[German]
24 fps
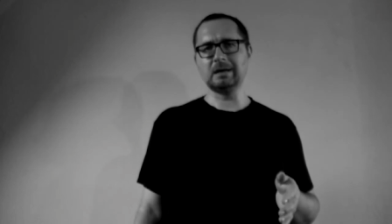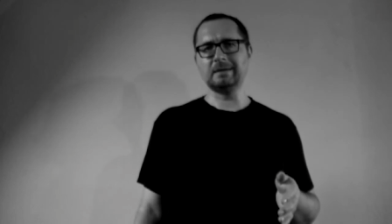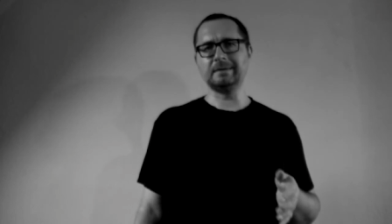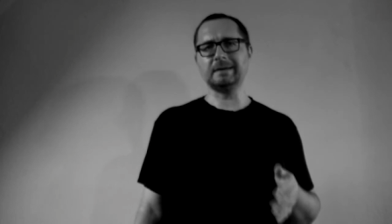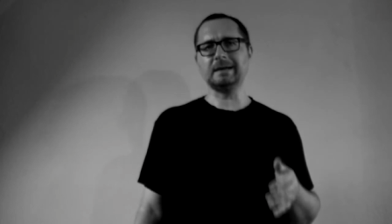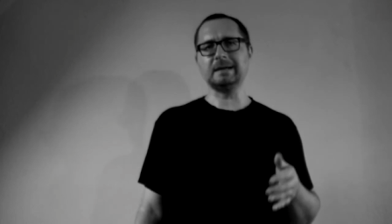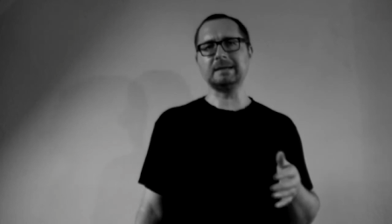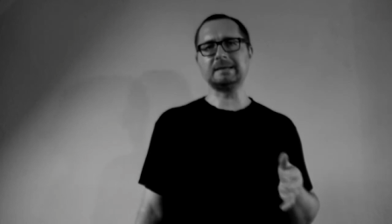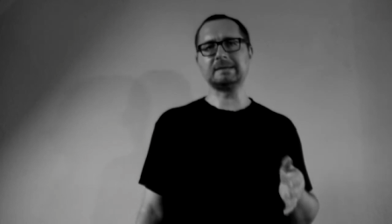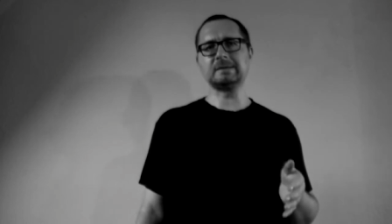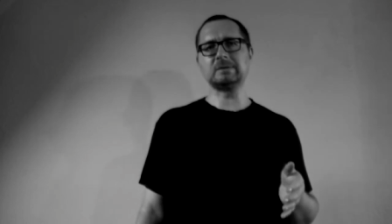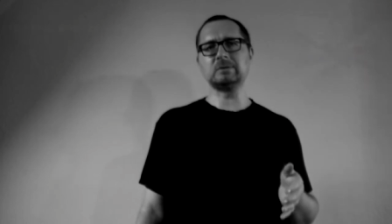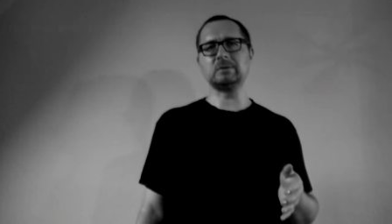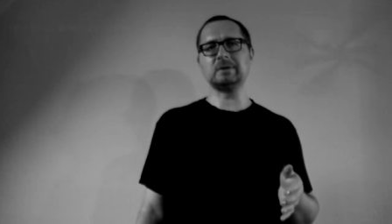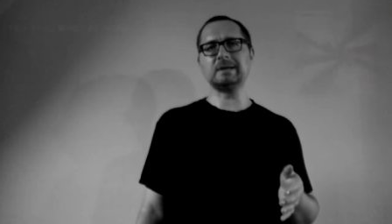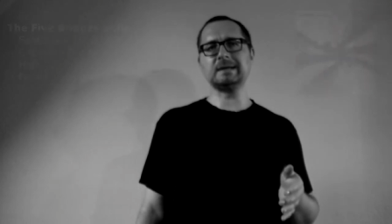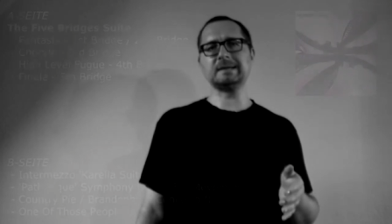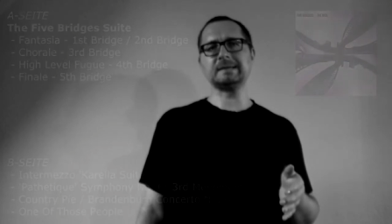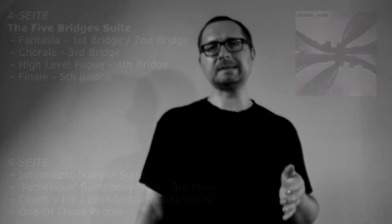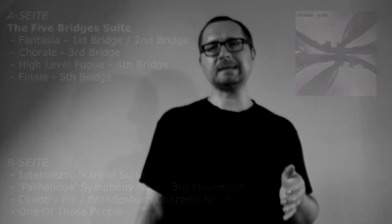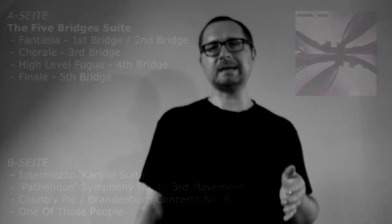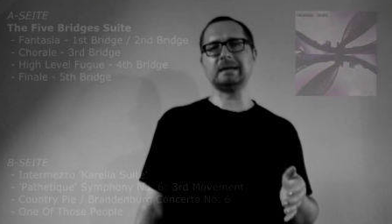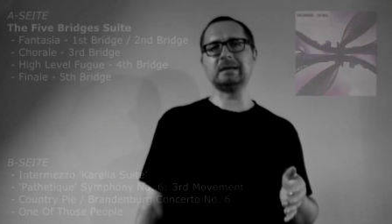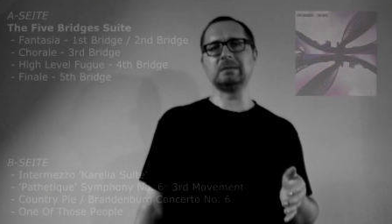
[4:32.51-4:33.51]
Da ist
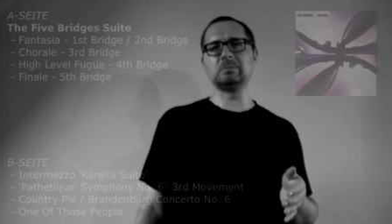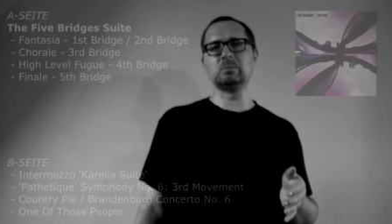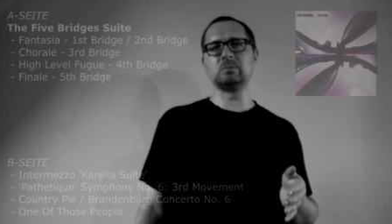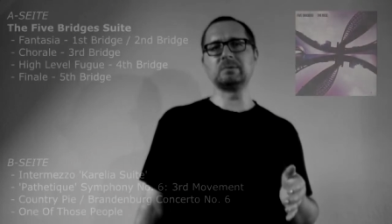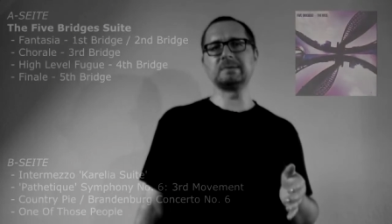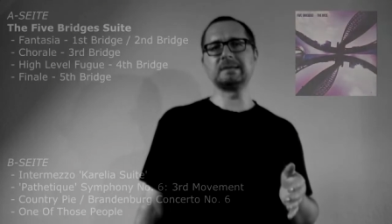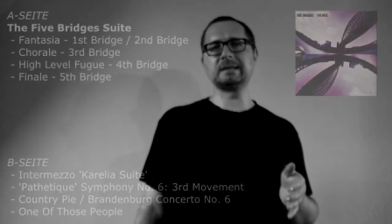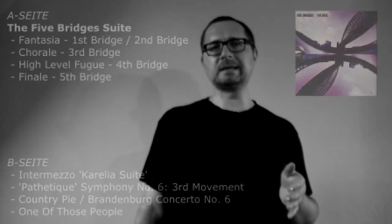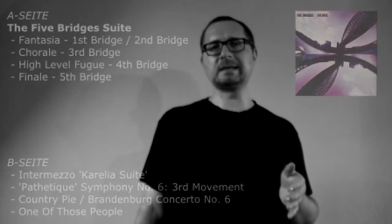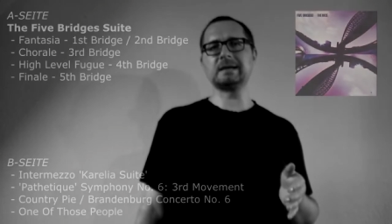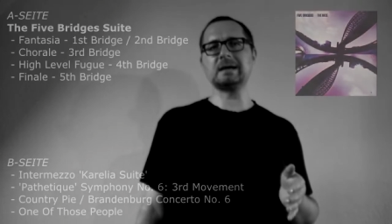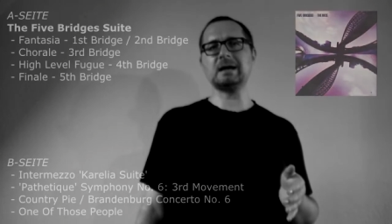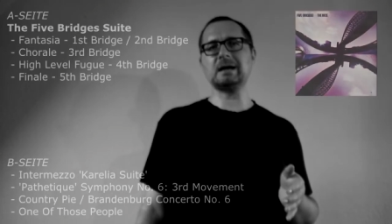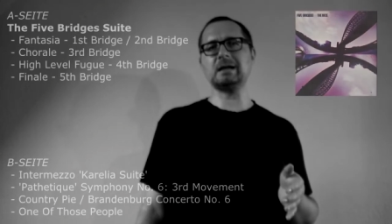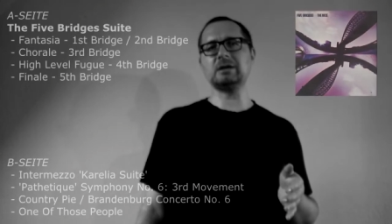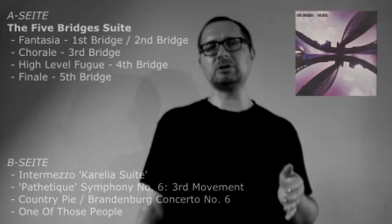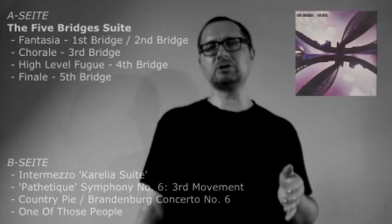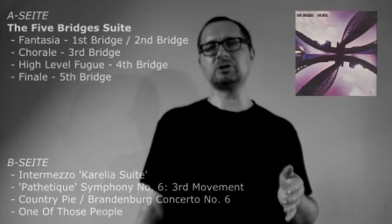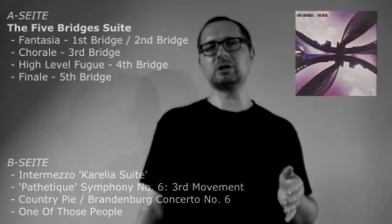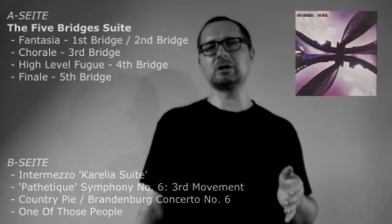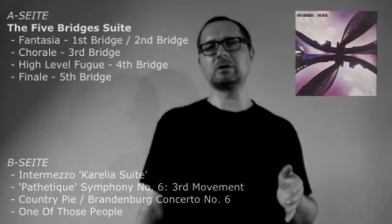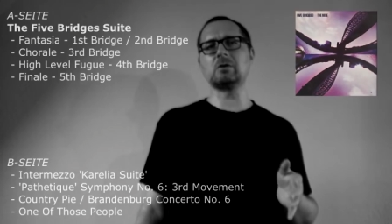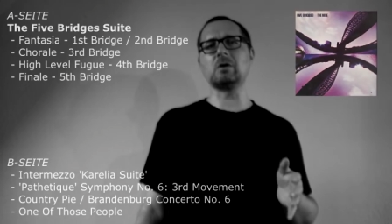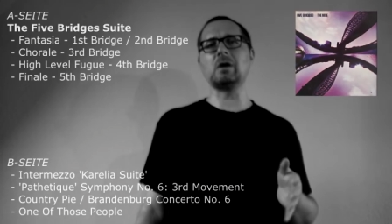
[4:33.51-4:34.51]
zuerst eine
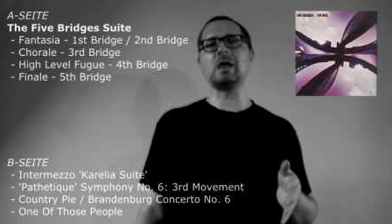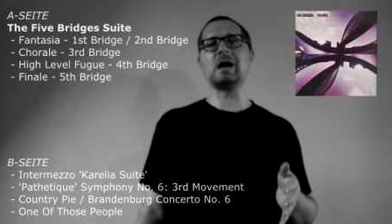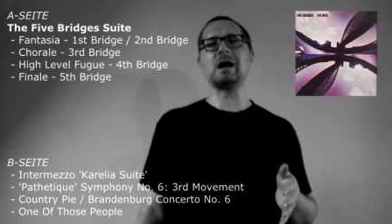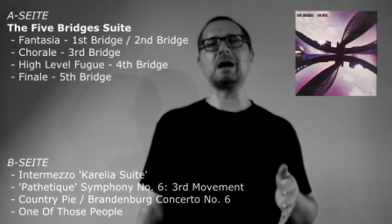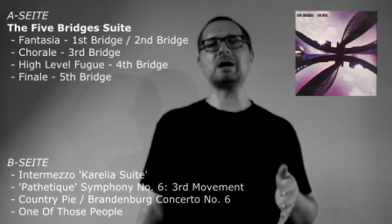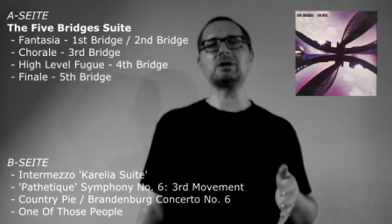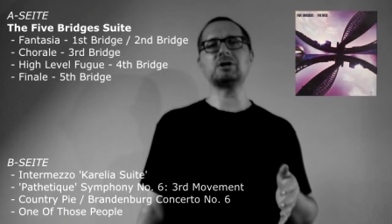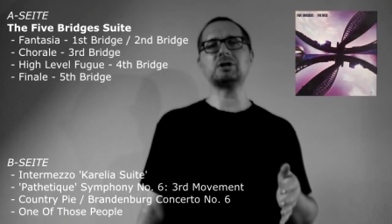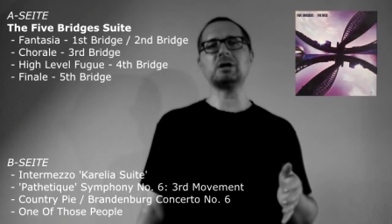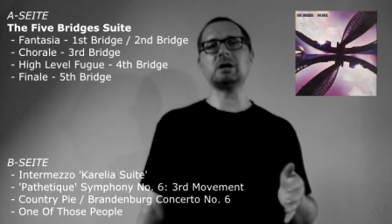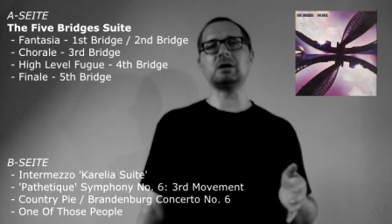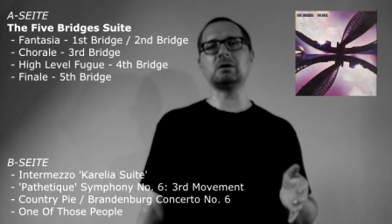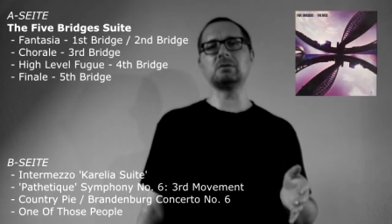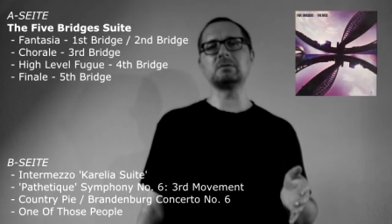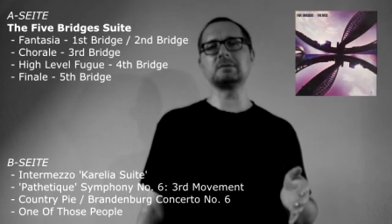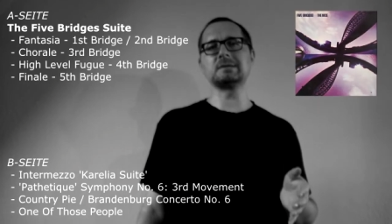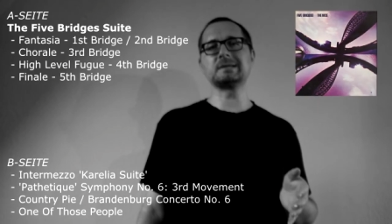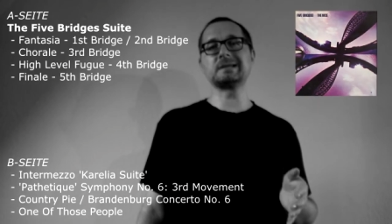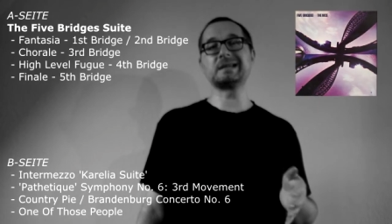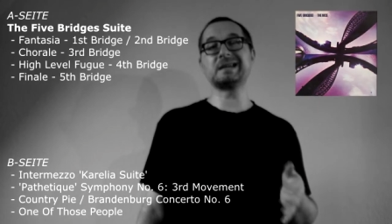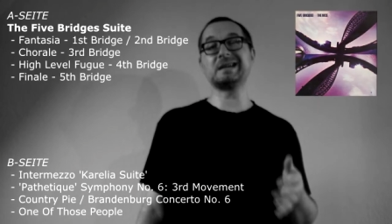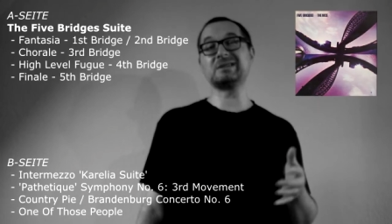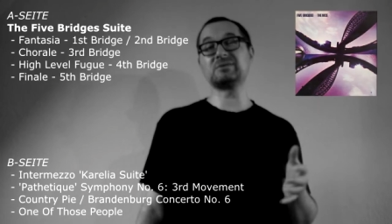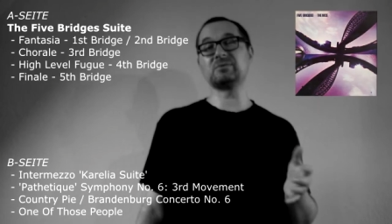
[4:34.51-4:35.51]
musikalische Collage
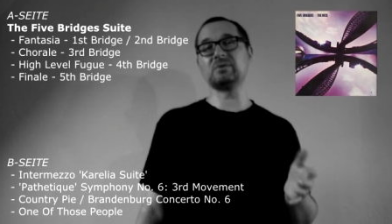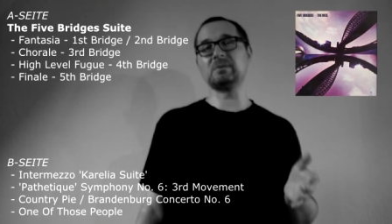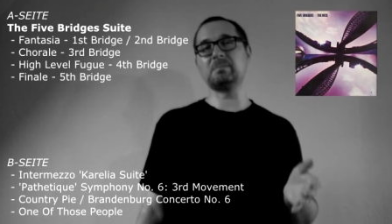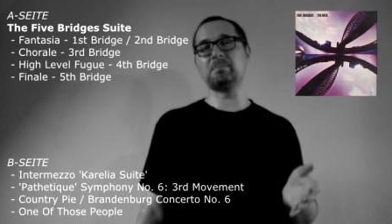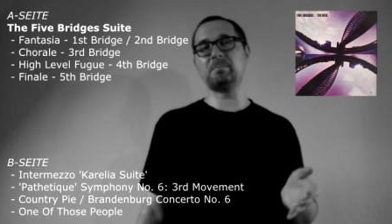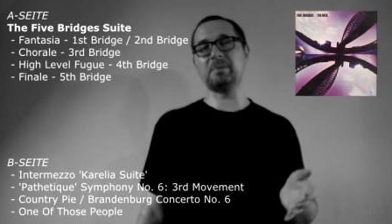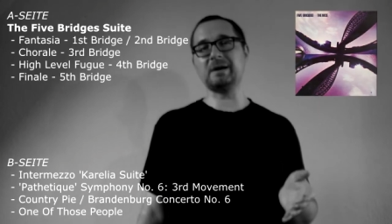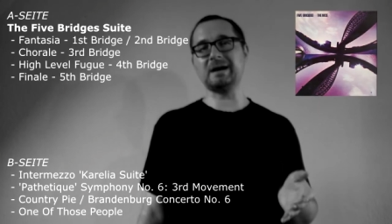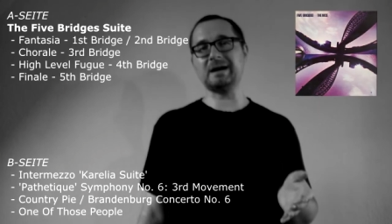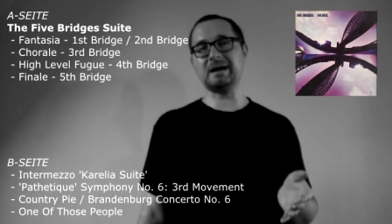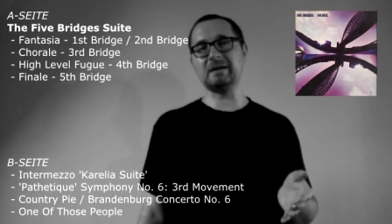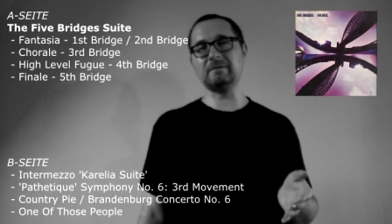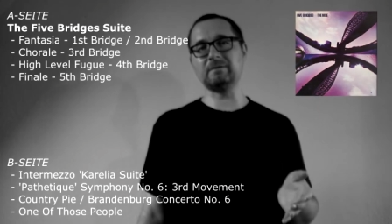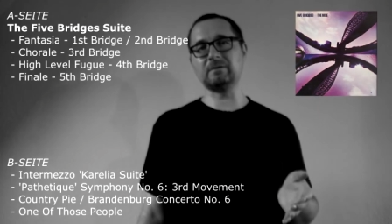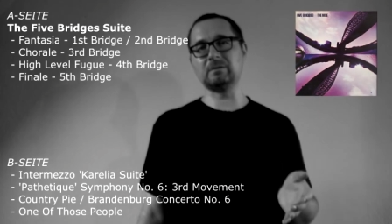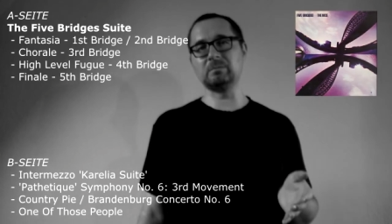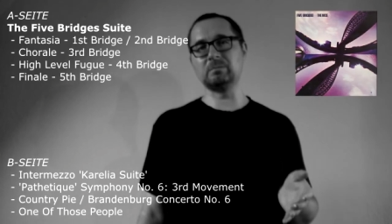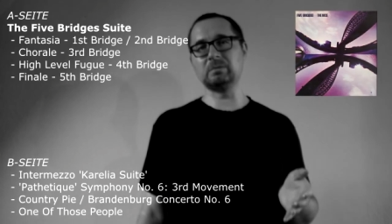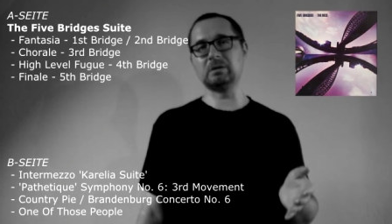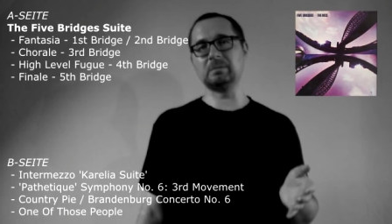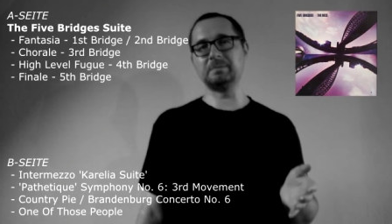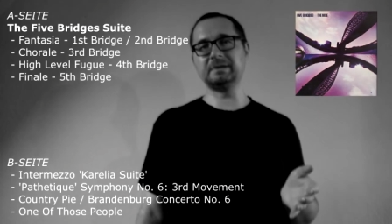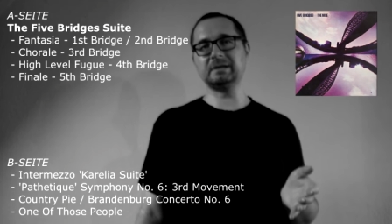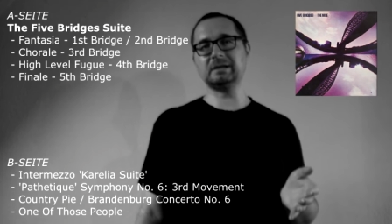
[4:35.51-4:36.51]
aus Country Pie von
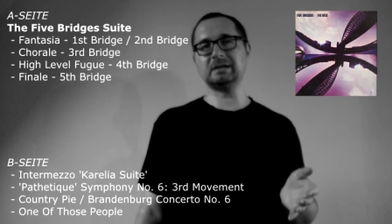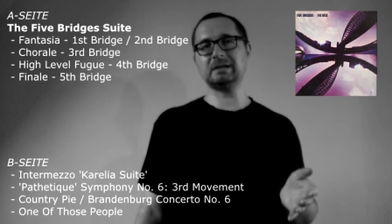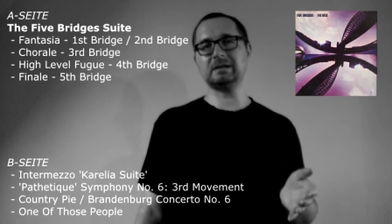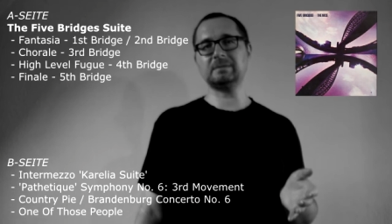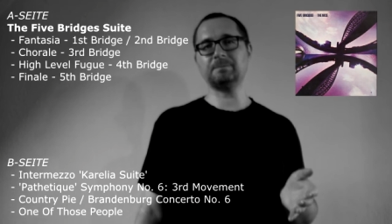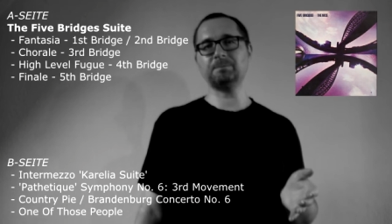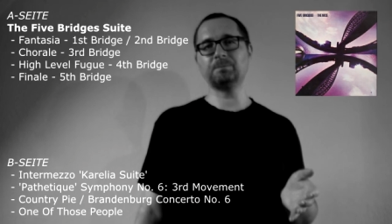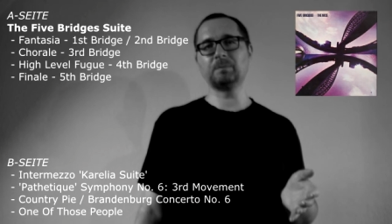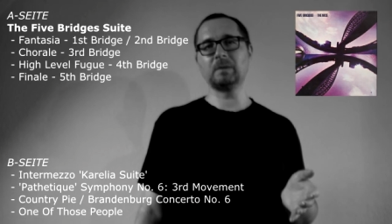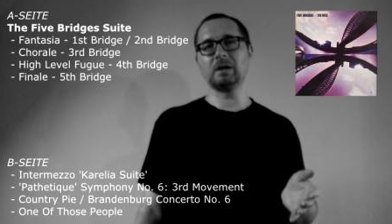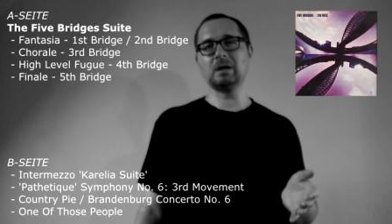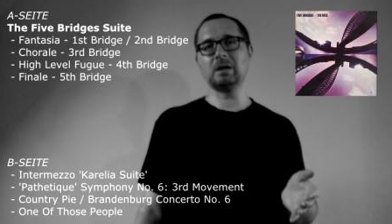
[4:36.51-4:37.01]
Bob Dylan